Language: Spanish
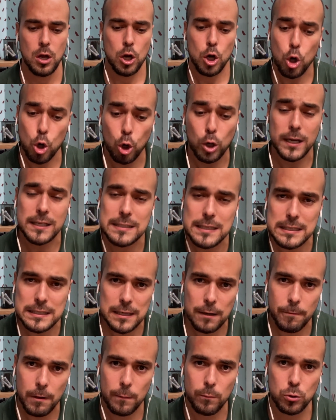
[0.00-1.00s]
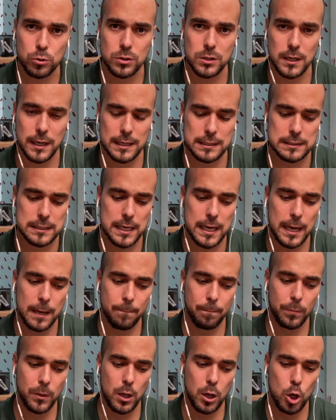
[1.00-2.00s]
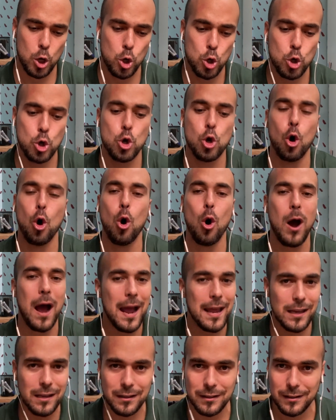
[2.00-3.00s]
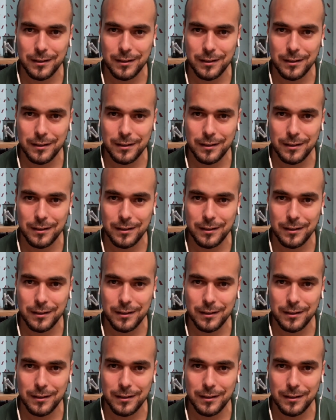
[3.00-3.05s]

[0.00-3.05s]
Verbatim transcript: Lo que sí sabemos es que no hay